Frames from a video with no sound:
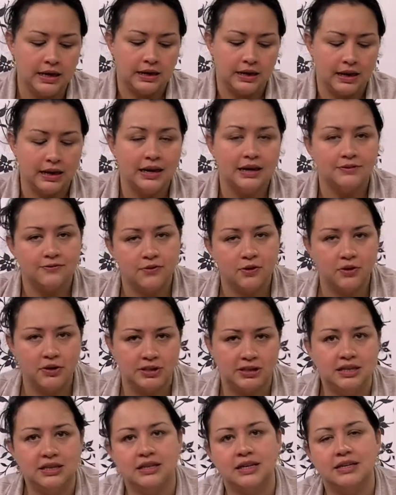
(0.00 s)
que las
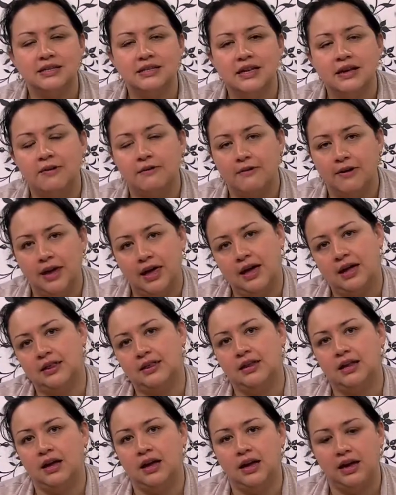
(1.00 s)
florecitas se
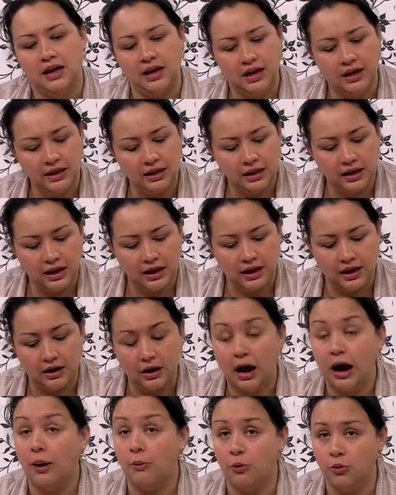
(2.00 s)
vean en el
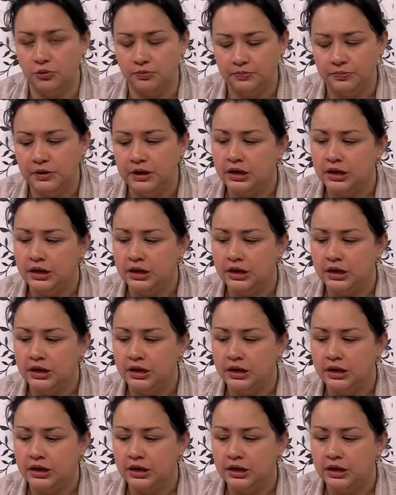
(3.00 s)
jabón.